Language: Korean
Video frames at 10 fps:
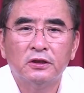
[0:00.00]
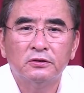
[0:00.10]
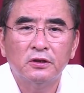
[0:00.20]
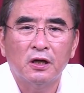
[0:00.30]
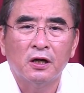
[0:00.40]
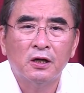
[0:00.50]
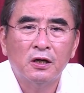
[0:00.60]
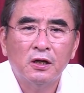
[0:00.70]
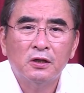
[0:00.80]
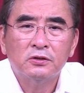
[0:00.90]
않느냐
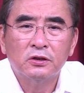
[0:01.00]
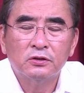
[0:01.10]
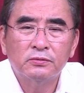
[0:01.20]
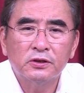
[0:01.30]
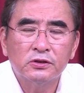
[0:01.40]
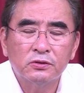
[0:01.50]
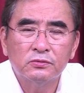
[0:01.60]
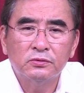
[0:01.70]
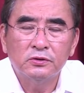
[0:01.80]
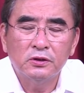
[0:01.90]

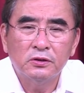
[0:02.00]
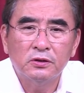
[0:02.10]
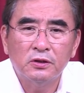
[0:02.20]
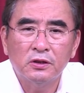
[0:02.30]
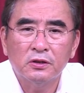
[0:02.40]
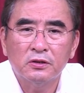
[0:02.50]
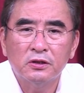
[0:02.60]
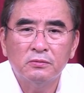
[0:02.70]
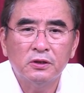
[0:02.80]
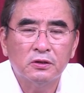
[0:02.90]
1919년에
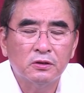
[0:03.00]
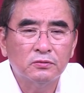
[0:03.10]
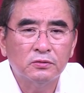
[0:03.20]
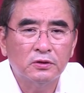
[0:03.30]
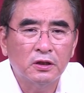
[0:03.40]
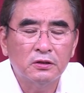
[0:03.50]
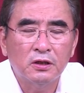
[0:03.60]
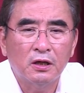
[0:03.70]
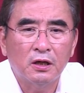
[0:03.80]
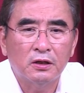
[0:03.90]
이미 건국된
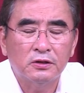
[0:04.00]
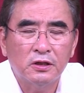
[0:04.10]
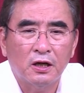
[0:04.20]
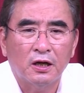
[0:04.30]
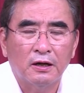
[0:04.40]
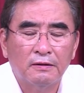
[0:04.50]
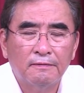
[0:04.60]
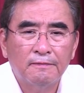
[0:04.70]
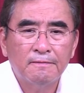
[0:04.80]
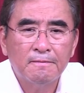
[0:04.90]
거 아니냐
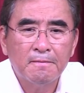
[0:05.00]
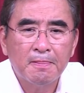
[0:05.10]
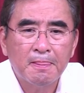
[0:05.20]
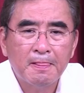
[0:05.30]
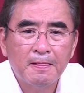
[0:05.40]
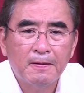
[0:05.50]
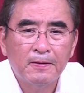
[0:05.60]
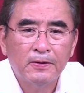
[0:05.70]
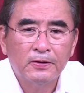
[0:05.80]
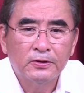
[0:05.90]

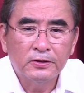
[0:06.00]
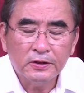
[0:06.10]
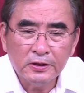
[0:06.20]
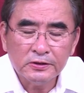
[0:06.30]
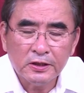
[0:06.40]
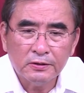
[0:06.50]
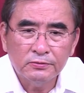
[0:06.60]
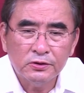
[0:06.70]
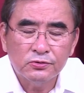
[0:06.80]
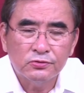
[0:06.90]
그렇게
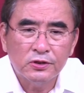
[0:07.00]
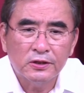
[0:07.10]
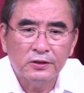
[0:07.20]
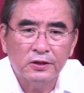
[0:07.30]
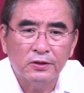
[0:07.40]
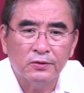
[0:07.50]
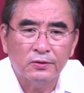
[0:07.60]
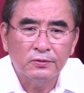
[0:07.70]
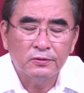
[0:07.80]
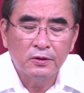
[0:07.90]
사람들이 주장을
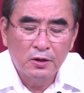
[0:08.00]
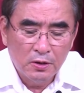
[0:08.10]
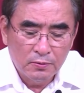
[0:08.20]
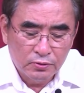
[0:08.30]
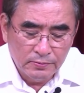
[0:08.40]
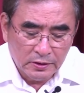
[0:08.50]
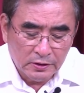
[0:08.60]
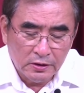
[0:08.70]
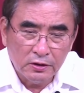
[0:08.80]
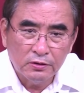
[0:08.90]
해요
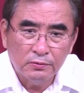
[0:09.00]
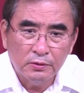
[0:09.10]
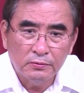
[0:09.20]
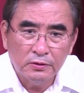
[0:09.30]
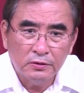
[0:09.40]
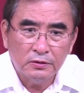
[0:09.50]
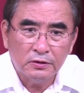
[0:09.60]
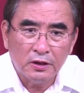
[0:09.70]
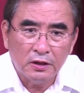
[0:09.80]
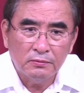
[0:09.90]
분명히 읽어보면은
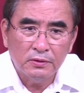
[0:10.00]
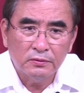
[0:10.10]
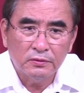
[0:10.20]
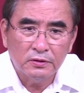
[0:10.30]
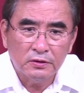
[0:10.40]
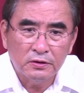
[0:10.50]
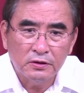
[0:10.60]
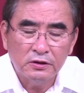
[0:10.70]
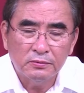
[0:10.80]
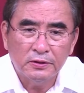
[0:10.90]
대한민국을
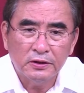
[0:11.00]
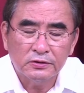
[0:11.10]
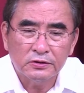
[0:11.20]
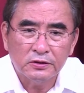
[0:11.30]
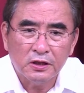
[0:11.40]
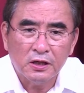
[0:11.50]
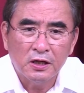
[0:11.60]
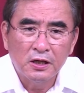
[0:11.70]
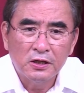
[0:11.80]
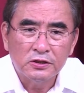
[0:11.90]
건립하였으나
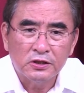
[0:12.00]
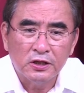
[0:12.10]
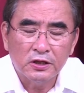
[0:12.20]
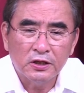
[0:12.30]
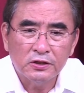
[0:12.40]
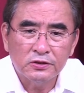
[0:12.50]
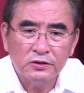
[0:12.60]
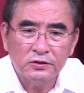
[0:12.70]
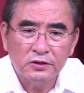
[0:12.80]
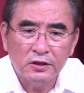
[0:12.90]
세계
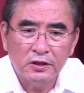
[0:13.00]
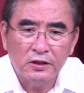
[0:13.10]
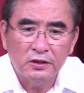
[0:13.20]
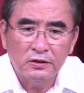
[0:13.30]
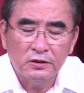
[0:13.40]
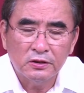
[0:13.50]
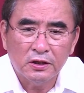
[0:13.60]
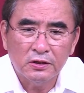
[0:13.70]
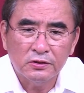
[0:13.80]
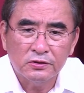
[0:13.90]
정세에
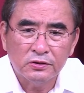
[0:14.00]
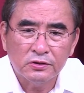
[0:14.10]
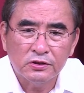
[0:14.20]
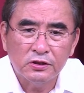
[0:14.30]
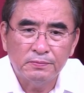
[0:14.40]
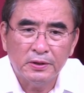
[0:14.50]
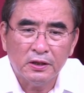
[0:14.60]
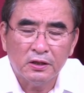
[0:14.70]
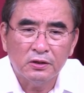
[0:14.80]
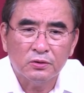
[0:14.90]
인연하여서
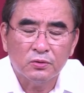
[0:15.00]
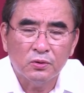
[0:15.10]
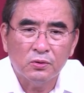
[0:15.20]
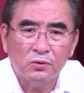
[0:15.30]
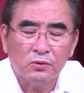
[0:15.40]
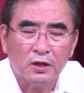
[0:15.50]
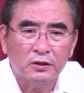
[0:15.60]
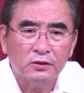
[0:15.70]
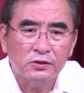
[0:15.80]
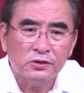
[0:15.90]

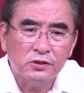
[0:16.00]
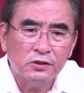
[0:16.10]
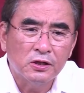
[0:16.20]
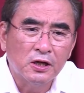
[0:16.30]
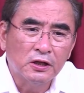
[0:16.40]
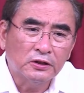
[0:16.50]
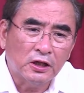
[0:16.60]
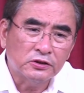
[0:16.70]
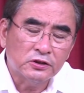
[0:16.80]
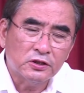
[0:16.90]
실패하였고라는 것이
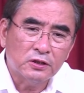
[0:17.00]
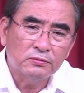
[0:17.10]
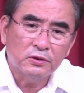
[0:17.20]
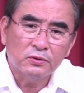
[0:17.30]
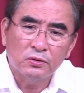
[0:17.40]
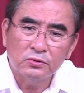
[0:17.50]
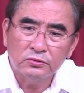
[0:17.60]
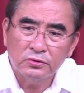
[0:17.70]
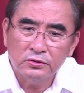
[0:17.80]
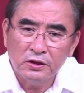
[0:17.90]
당시 사람들의
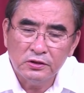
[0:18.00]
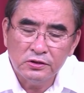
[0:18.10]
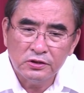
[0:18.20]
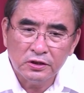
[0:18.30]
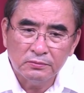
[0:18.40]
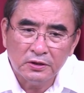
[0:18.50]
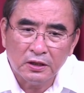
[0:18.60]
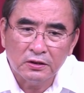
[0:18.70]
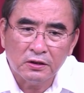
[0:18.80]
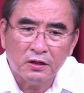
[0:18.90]
공통된
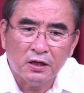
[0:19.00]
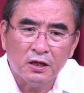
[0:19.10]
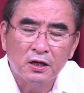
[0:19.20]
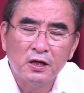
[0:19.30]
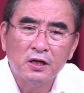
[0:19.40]
인식입니다. 그러나